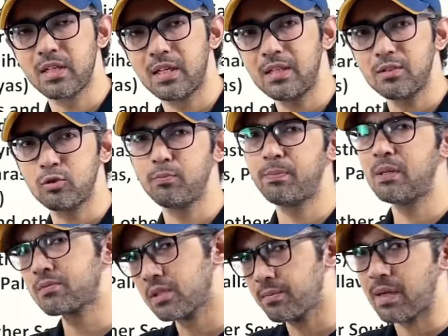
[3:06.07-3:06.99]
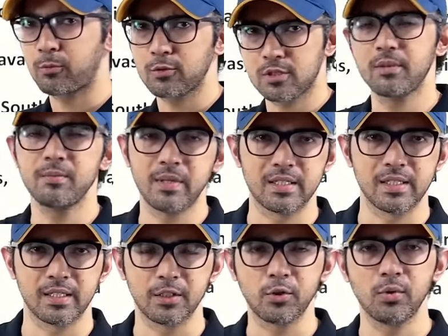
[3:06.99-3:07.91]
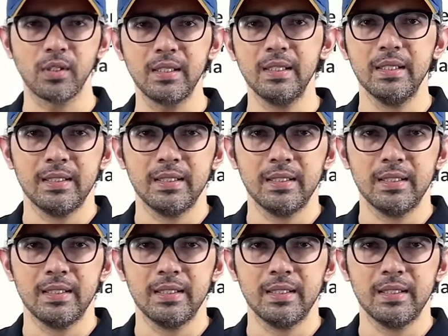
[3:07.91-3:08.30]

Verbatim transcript: है तो प्लिम्स का भी आपको समझ में आ जाएगा क्योंकि